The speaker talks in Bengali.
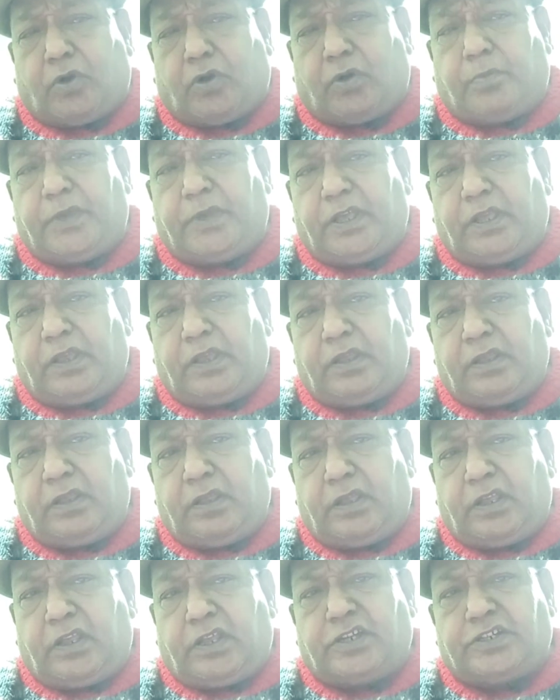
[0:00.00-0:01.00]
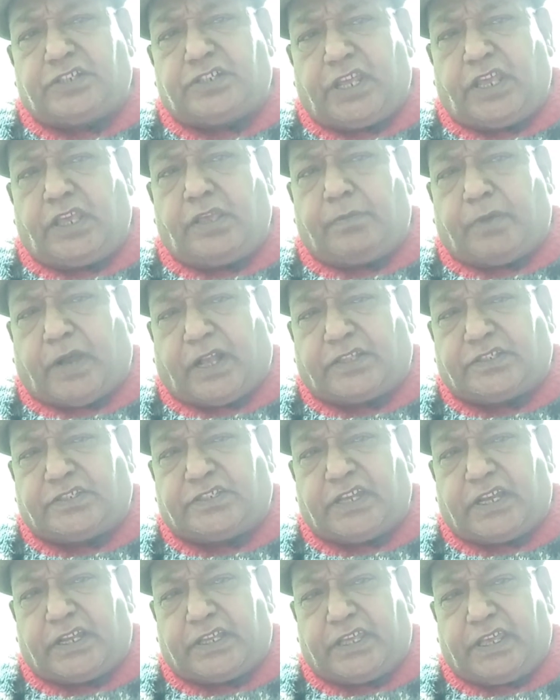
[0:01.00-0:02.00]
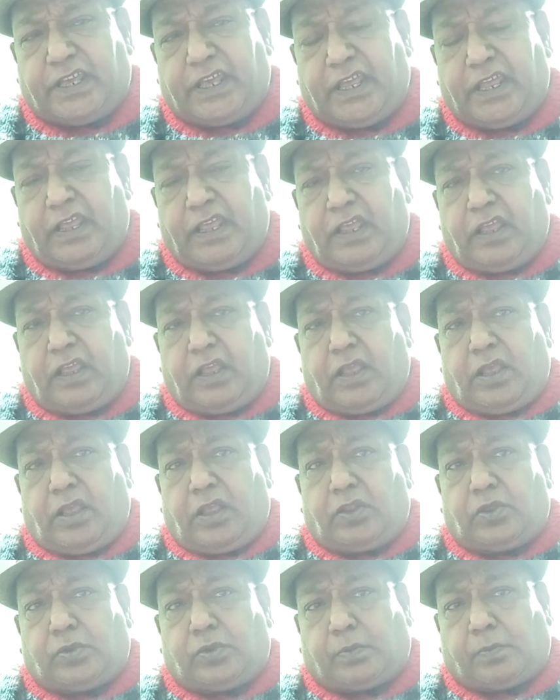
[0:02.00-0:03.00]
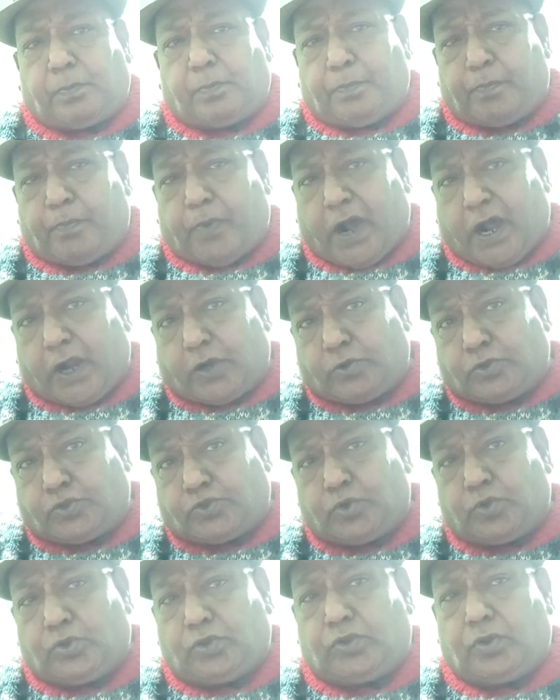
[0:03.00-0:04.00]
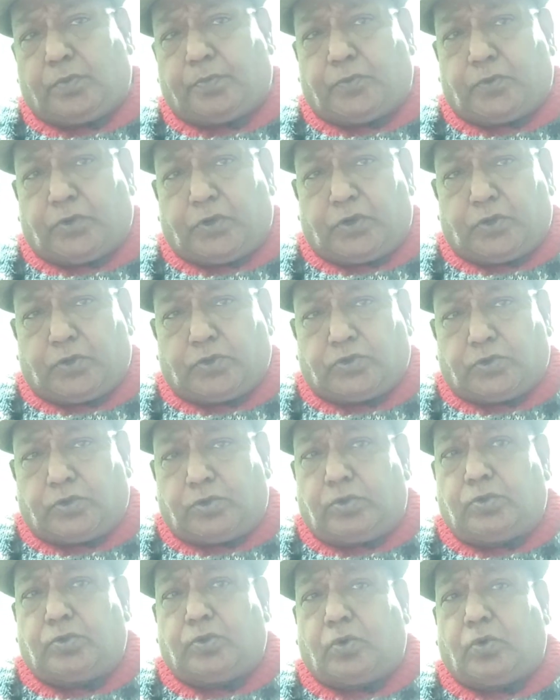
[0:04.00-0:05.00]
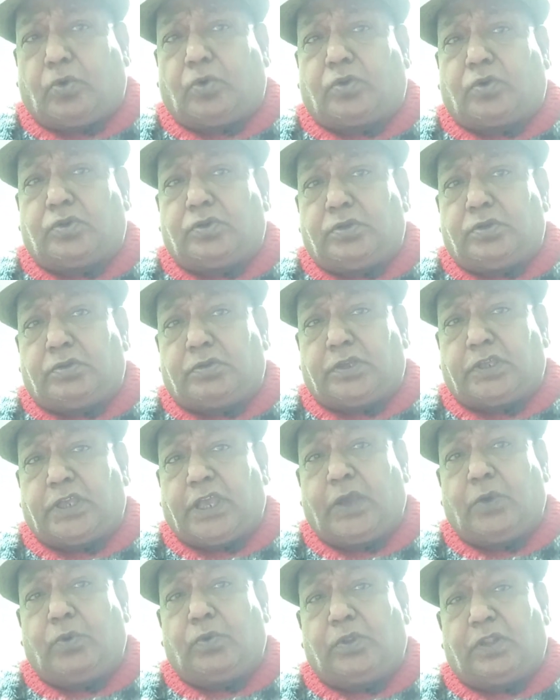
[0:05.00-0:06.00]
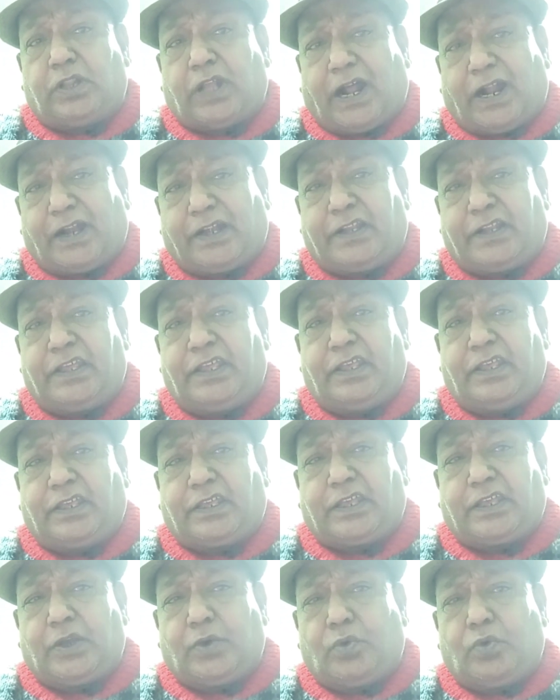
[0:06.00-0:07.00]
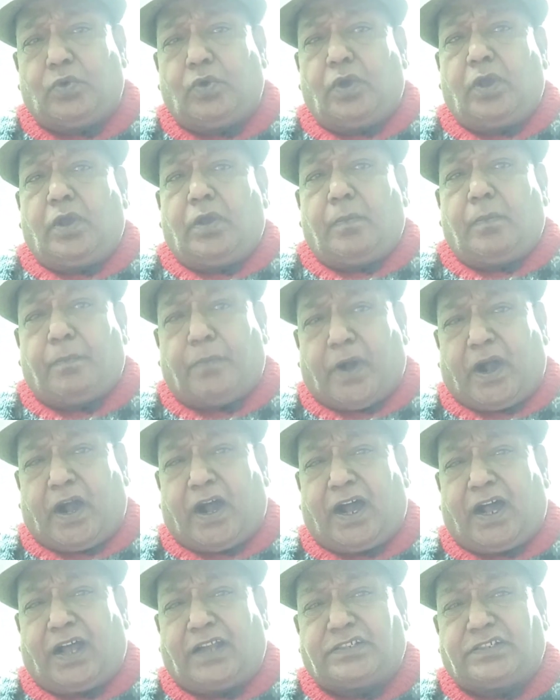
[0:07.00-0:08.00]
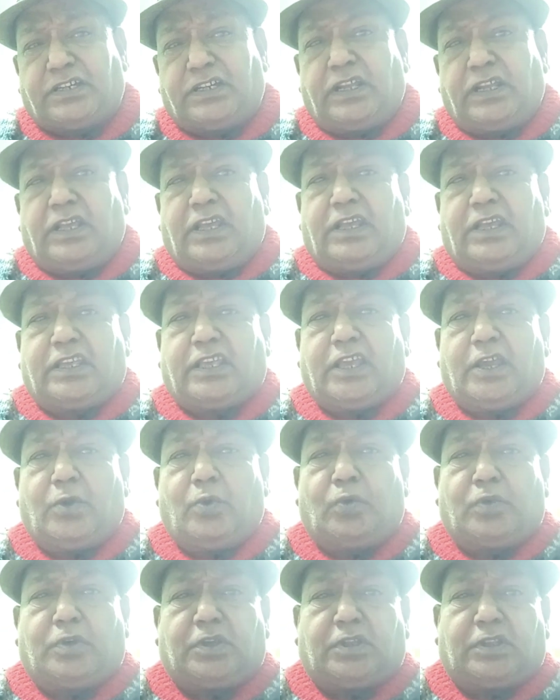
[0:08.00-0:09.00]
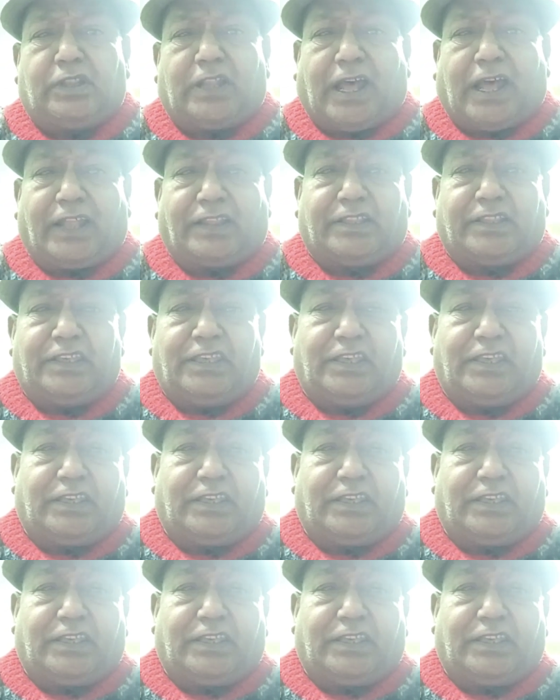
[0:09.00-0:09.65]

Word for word: হবে সেই বাচ্চাকে বারো চোদ্দো পনেরো জন লোক কেউ লাঠি কেউ বাঁশ কেউ লাথি